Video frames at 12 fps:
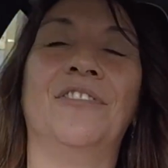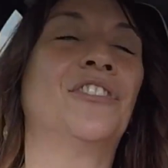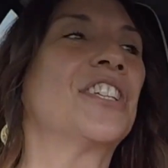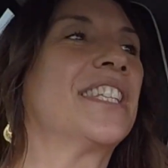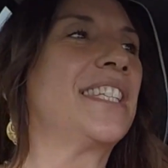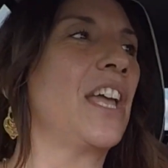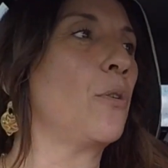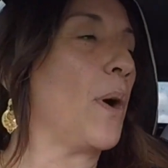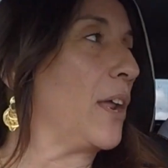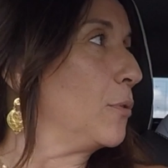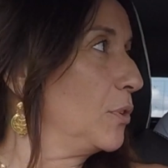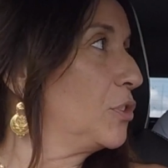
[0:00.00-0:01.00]
terceiro
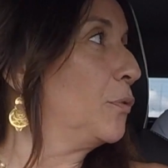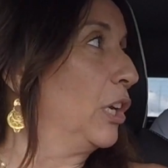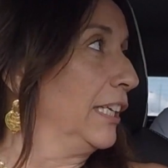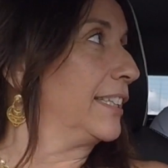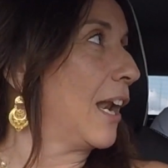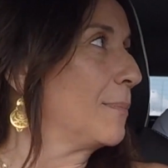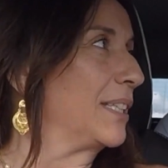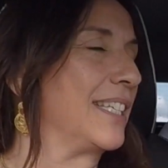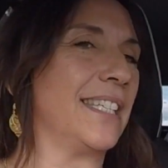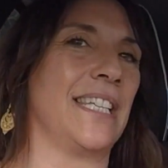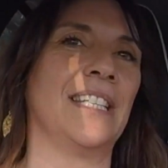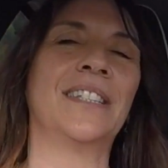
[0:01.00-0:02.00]
ano, isto foi literalmente
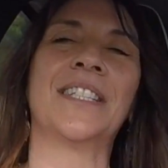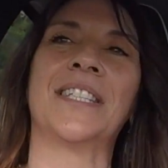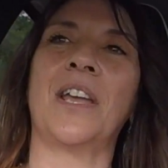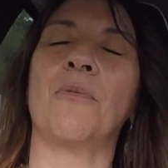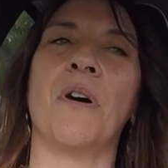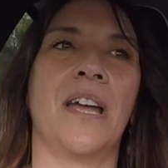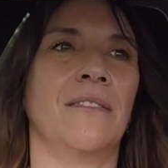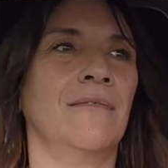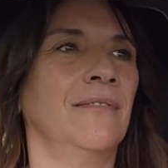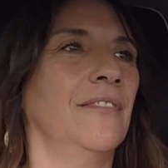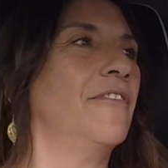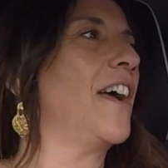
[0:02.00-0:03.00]
assim, terceiro ano,
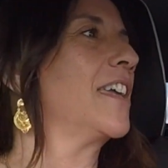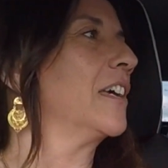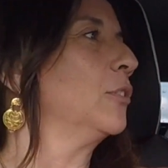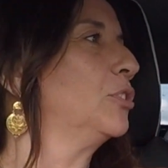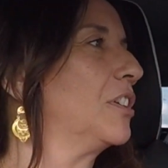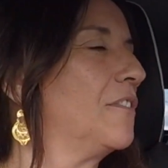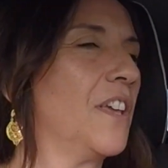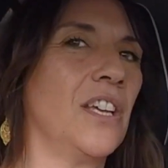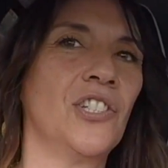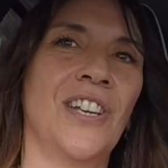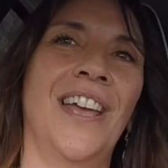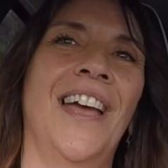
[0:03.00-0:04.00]
vem ele outra
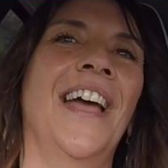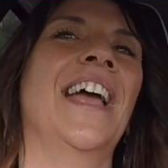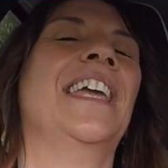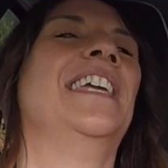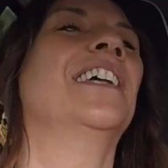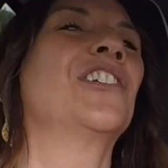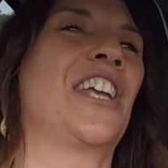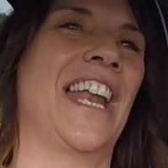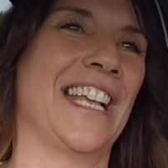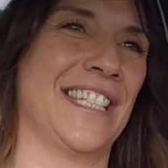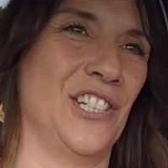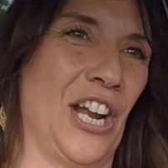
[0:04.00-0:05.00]
vez e ele já
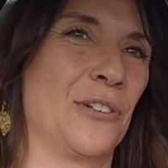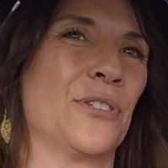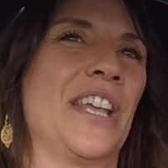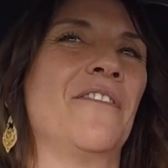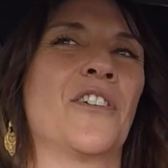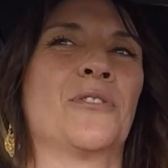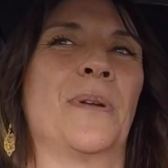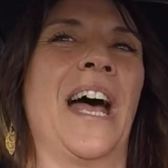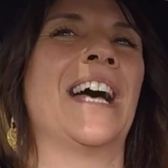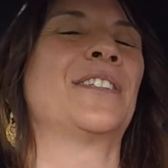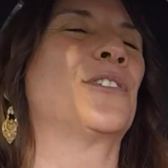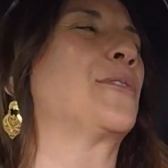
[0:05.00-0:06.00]
era assim, já cruzava os
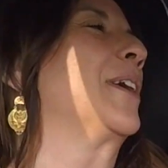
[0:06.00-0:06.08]
braços